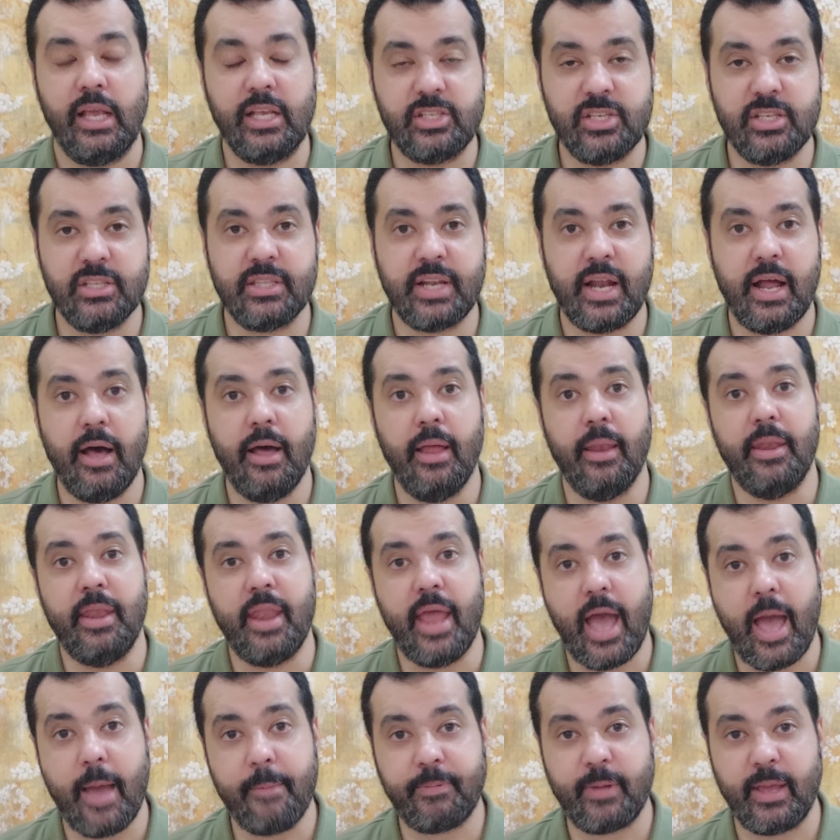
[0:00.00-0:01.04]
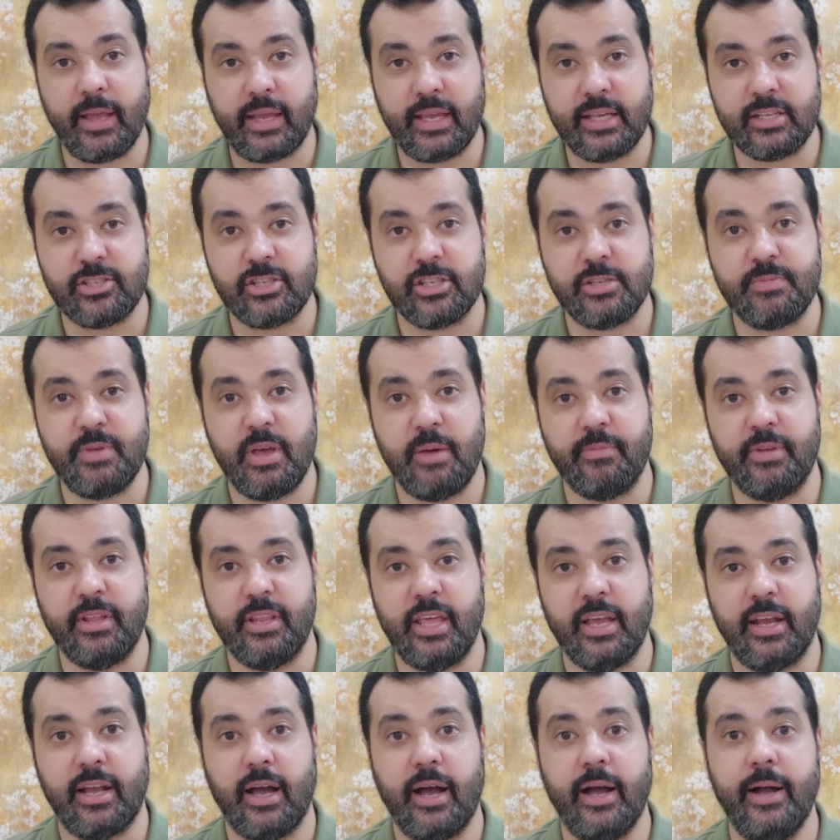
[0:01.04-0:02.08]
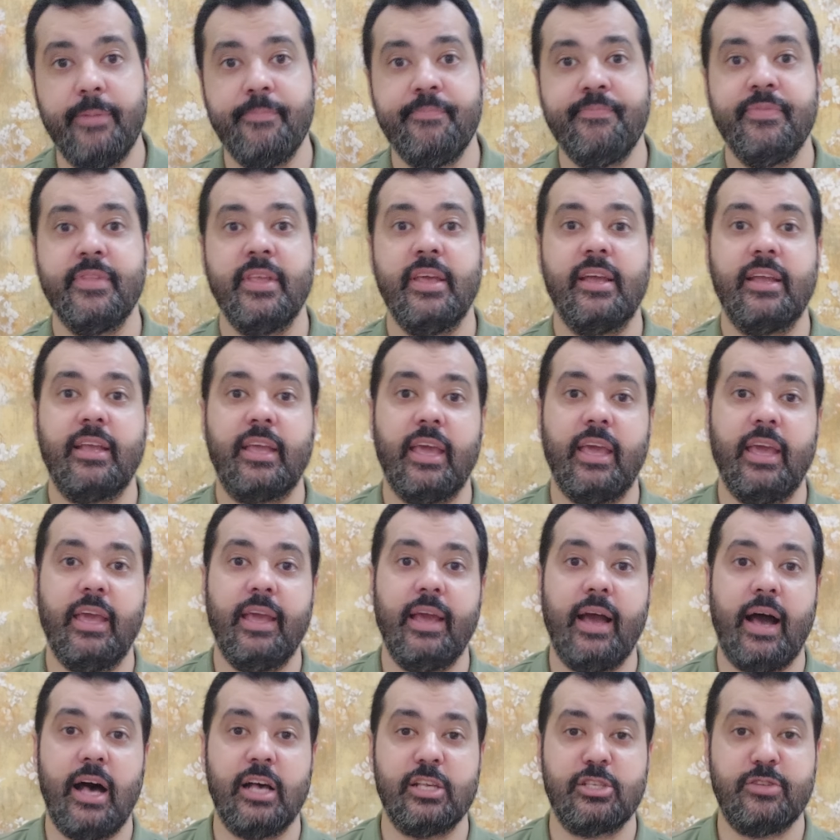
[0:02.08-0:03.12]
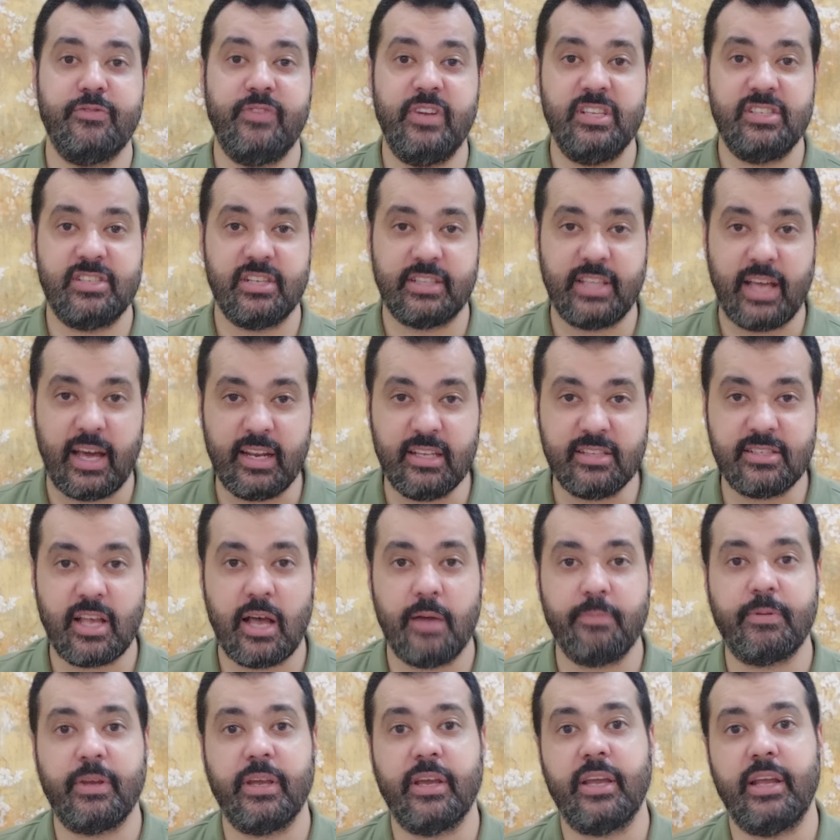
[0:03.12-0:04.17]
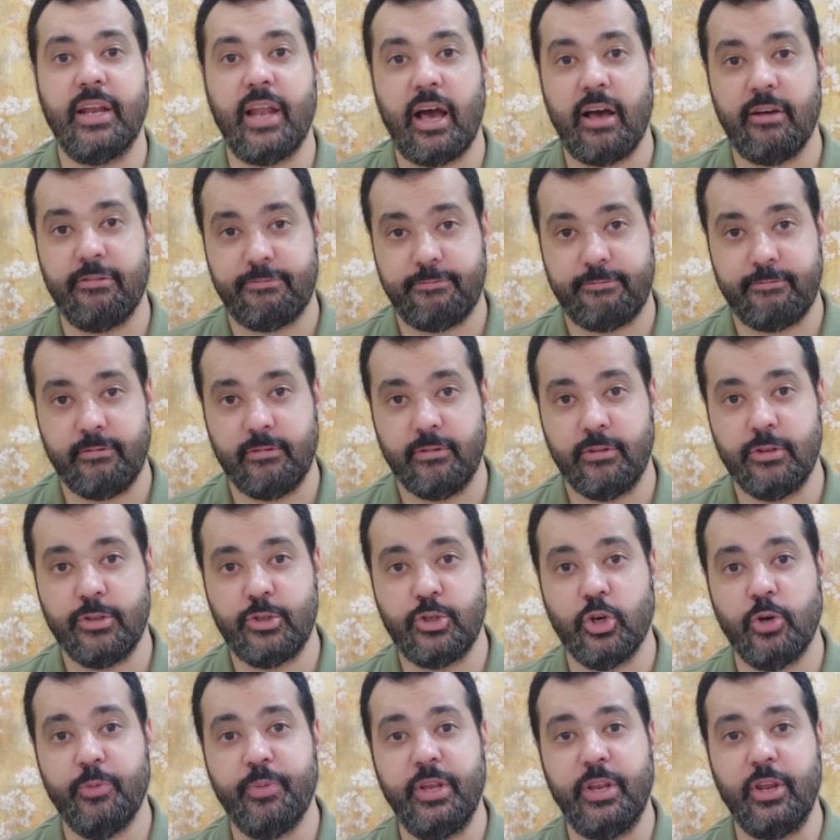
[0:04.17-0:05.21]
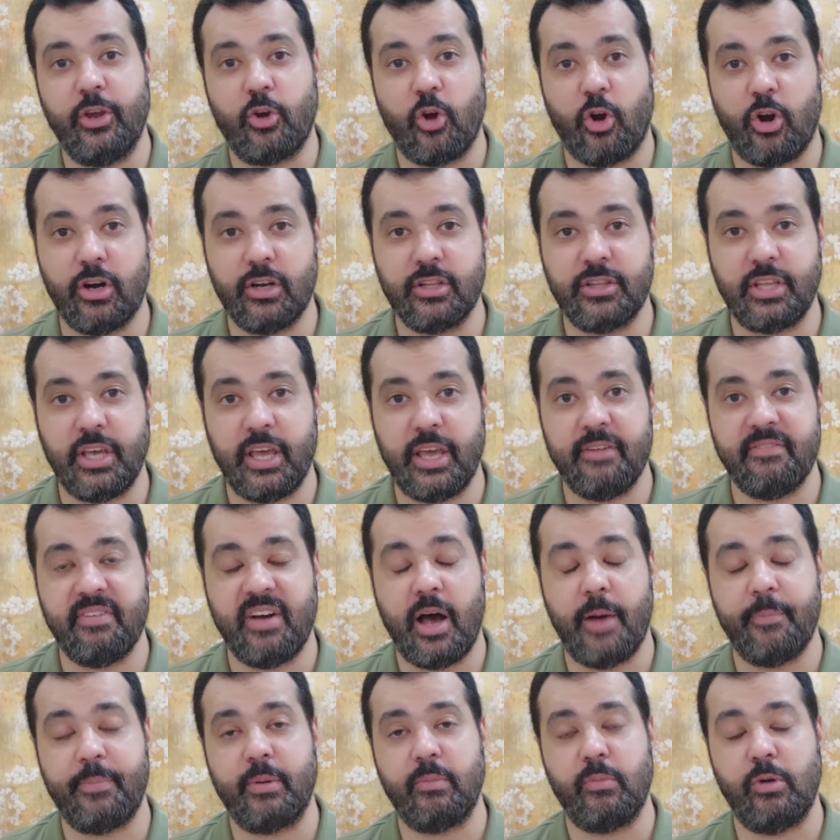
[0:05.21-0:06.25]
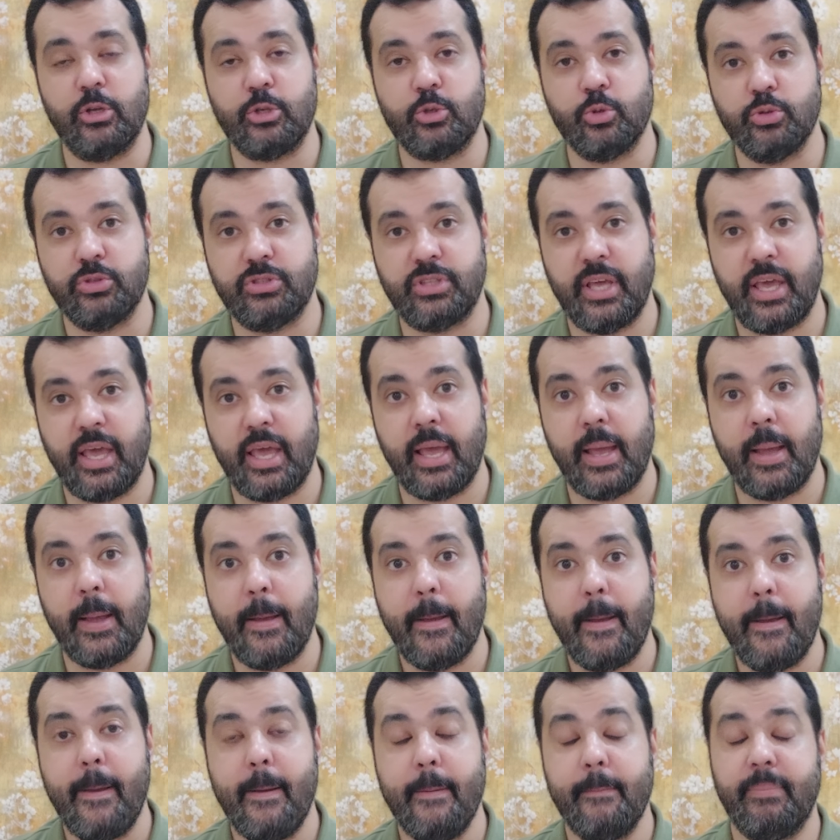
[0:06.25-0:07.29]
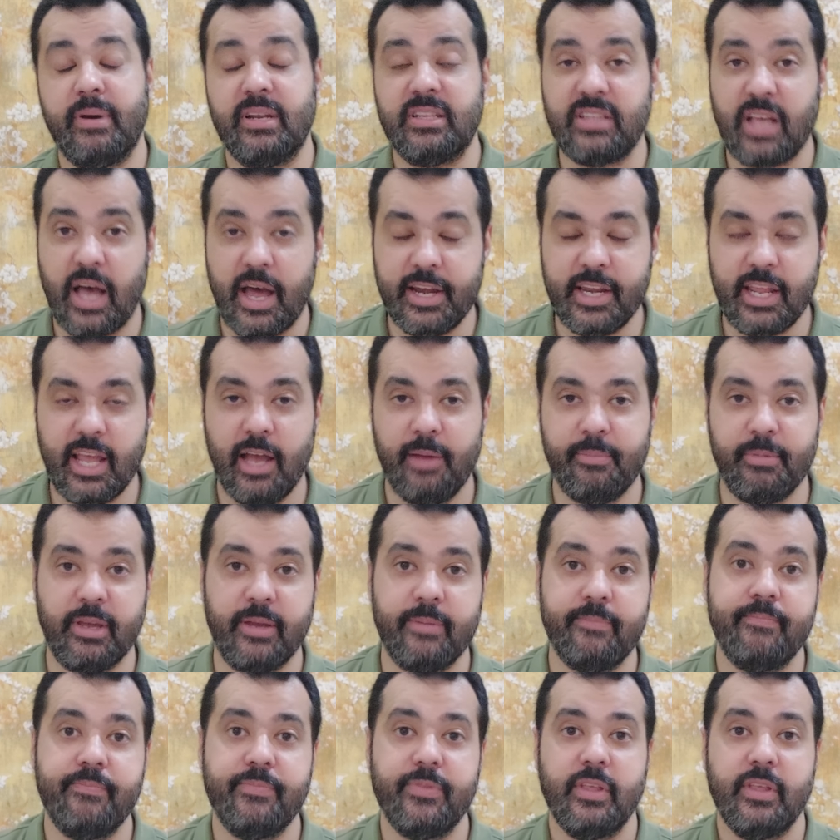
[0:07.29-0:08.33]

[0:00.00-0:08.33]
इसी तरह नैब के केसेस में हमने देखा कि आसिफ अली जरदारी साहब के ख़िलाफ़ जो भी रिकॉर्ड थे वहाँ पर मौजूद थे बरतानिया में